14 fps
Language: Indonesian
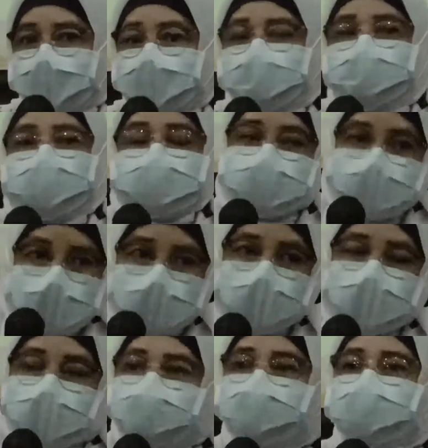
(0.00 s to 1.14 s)

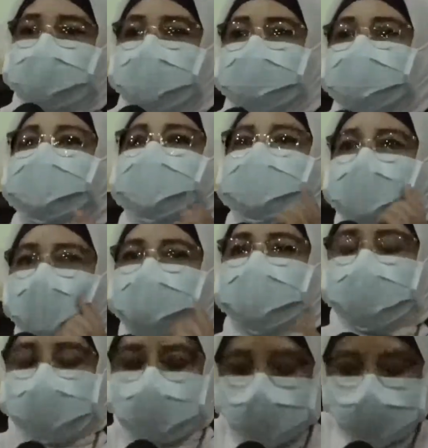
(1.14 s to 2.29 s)
Dipersilahkan tetapi tetap
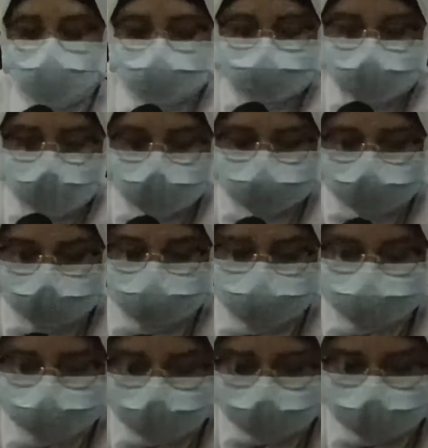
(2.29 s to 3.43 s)
protokol kesehatan
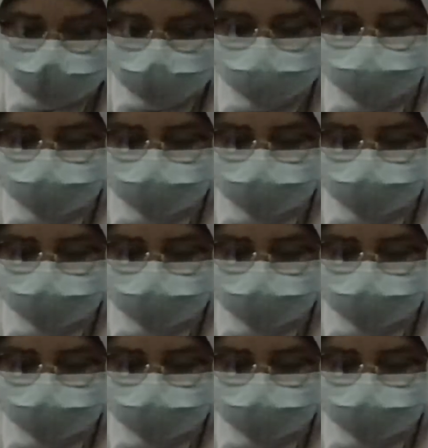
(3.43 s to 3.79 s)
dijaga.